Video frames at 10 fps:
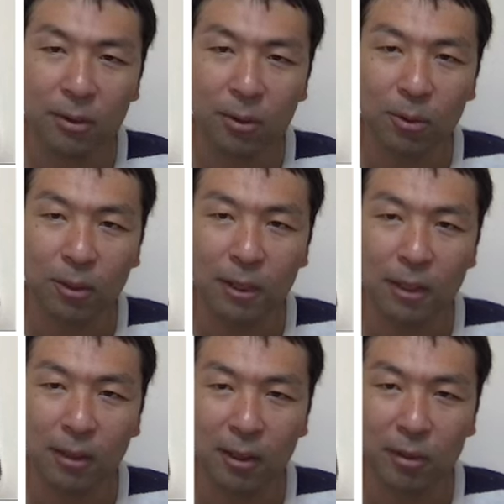うことにな
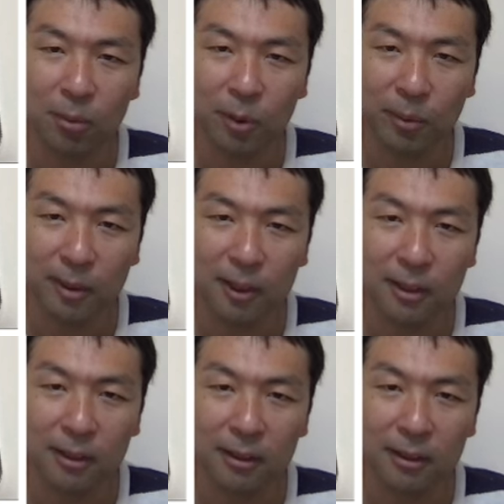るかと思います